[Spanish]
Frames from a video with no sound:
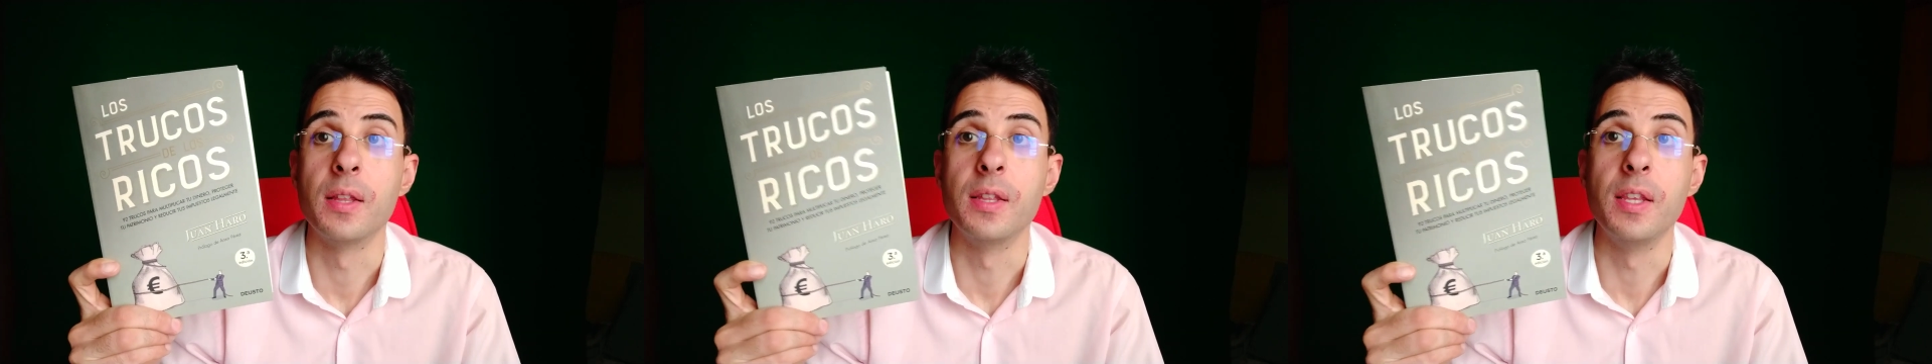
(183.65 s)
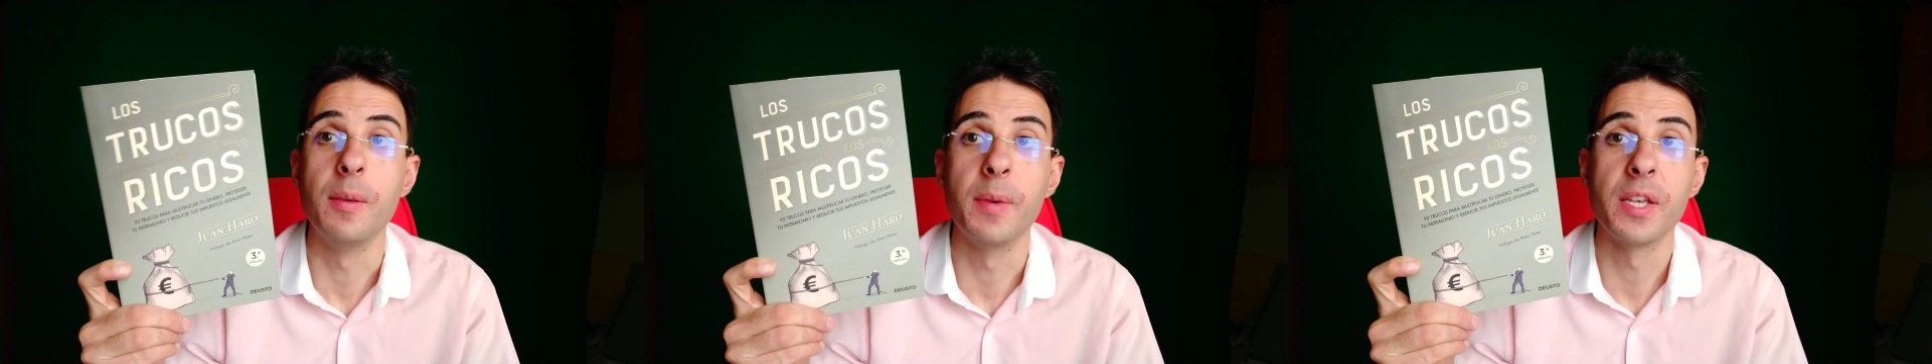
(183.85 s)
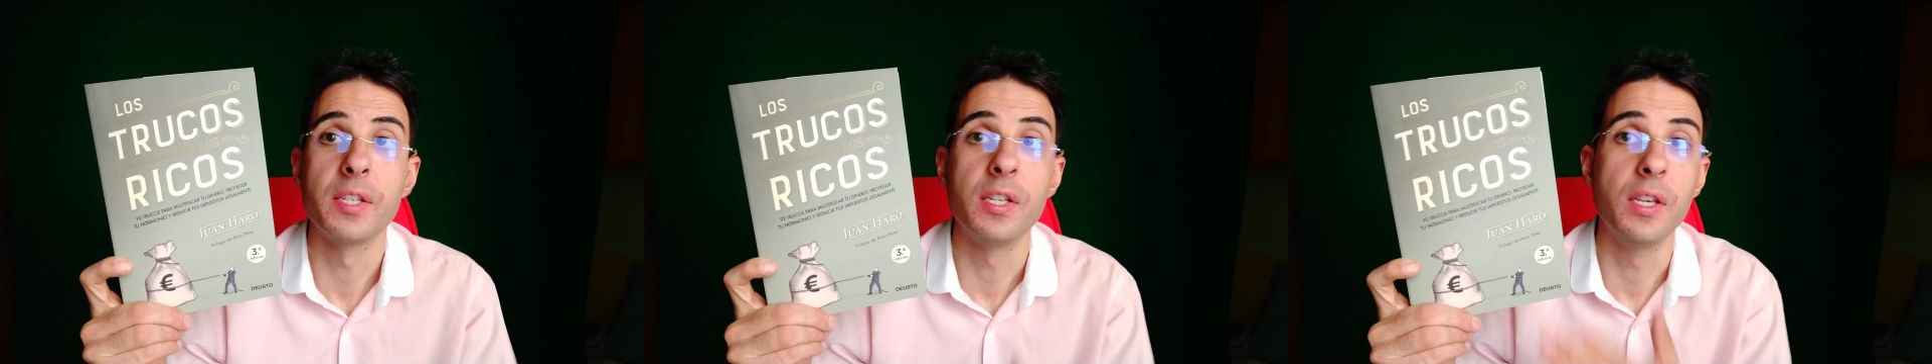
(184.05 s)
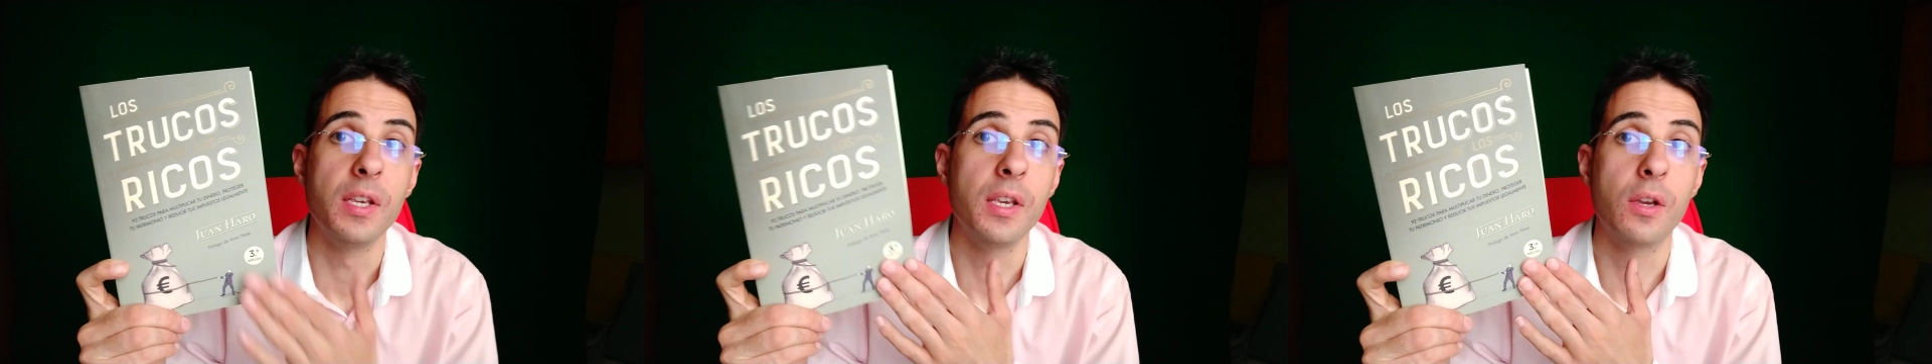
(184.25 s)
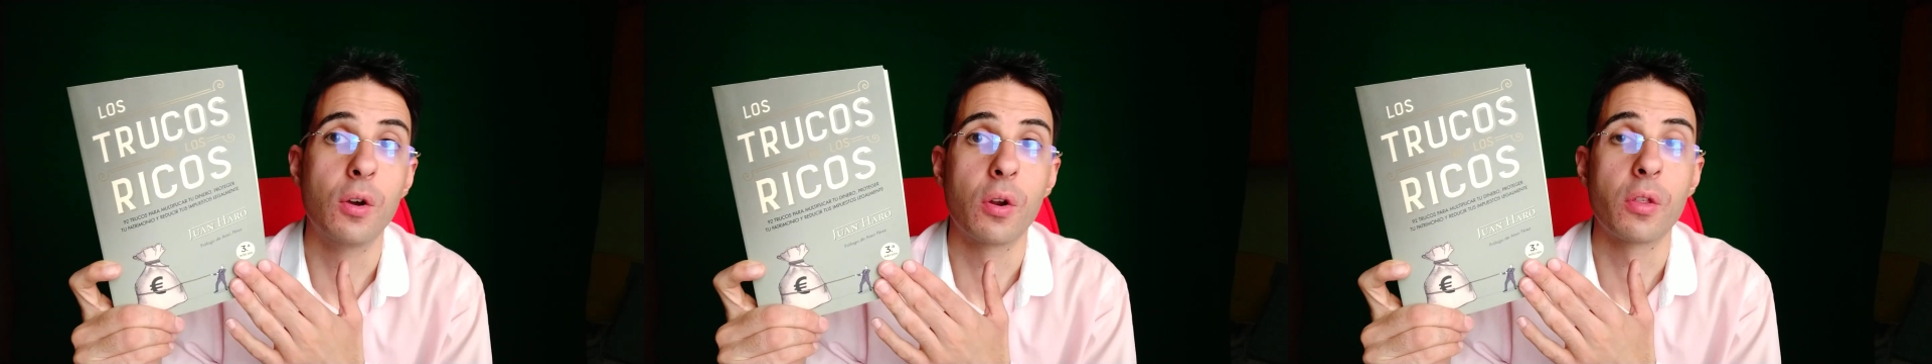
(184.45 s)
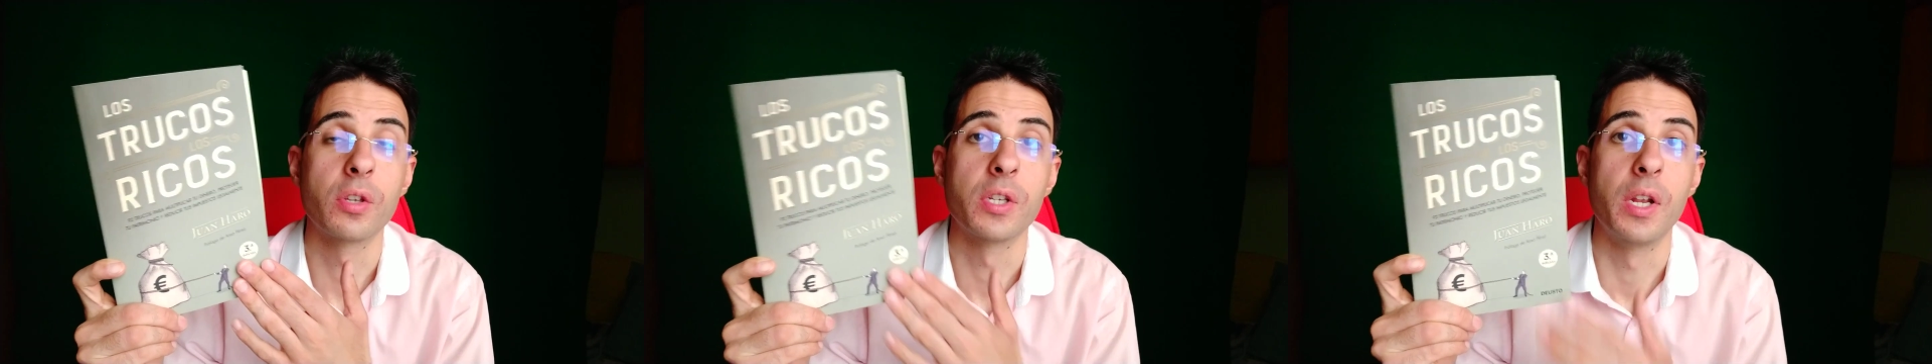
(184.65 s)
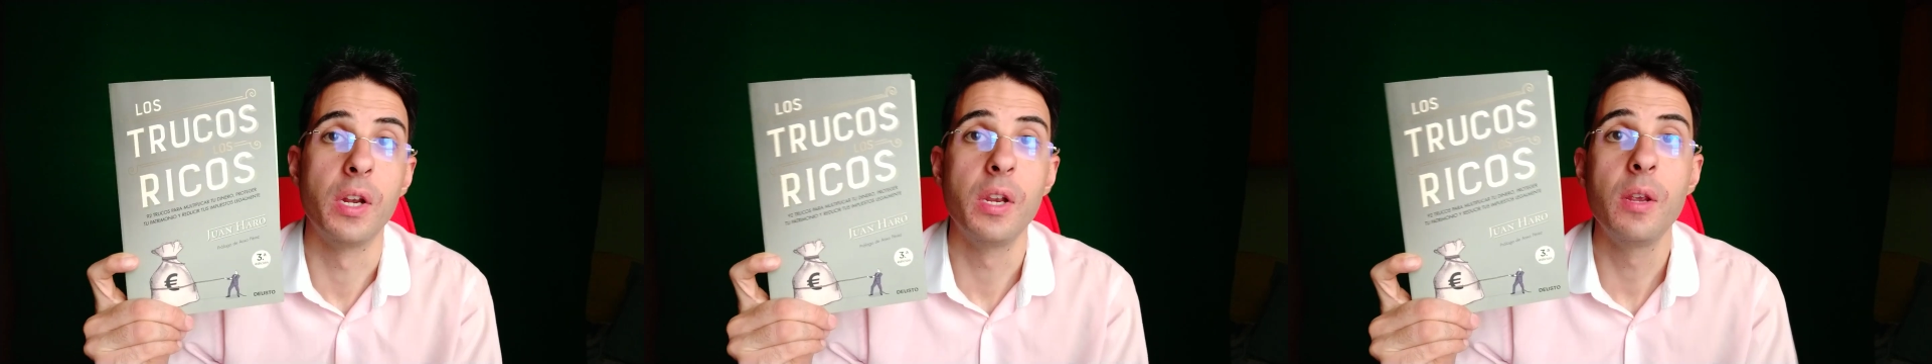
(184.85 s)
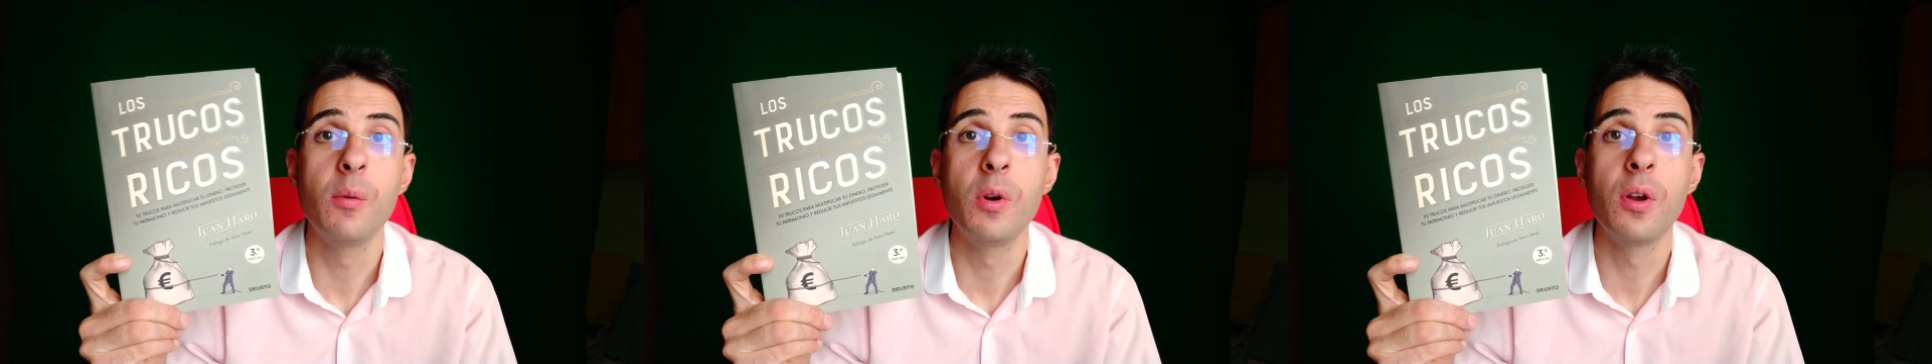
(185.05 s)
dime si conoces el
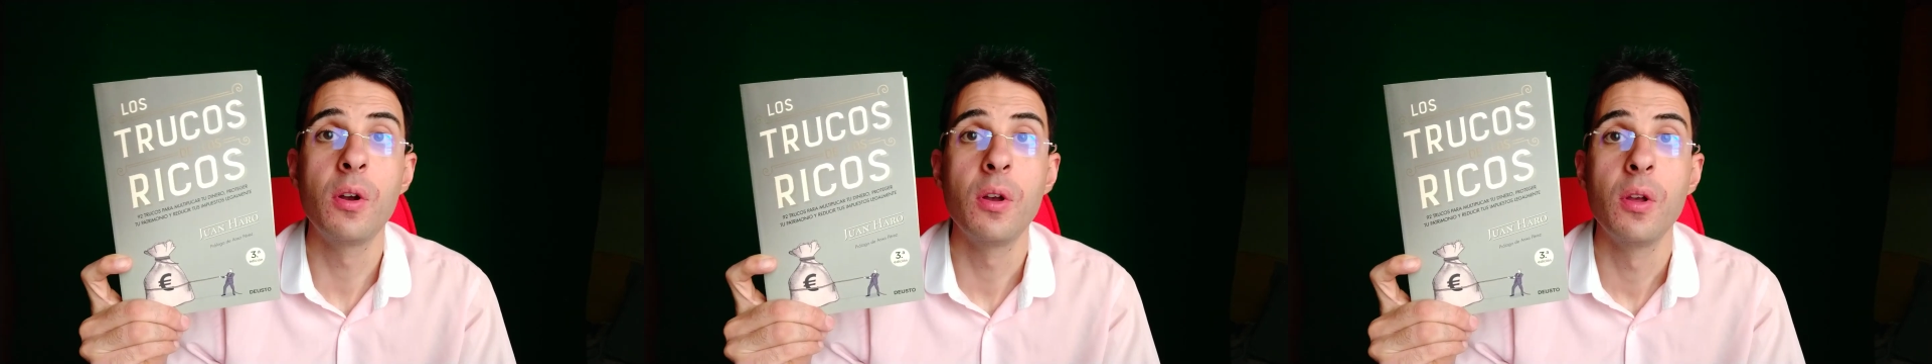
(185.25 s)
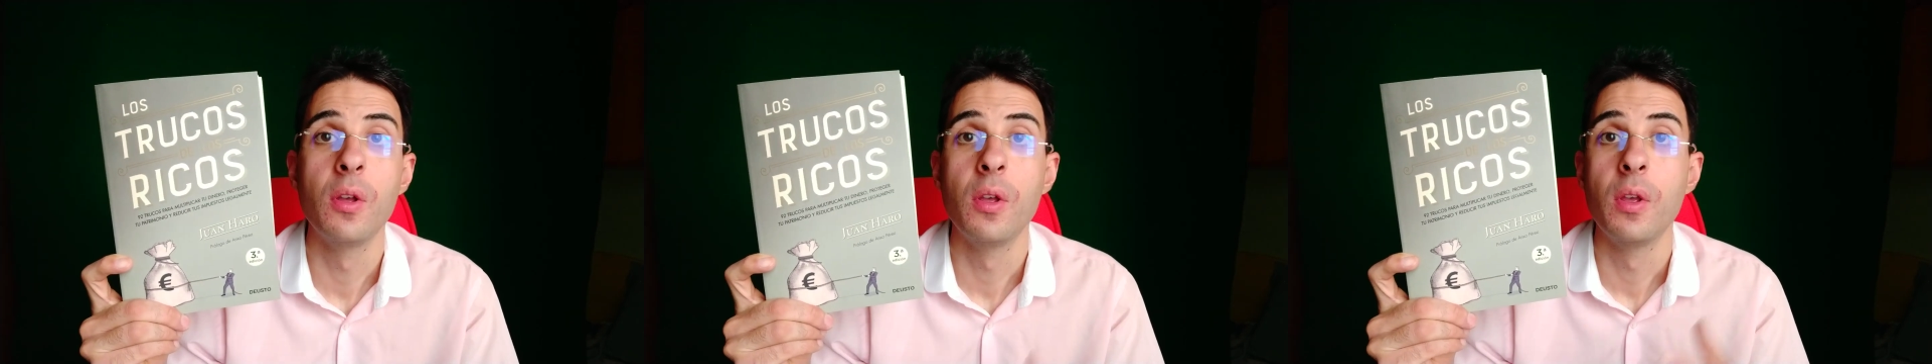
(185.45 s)
libro.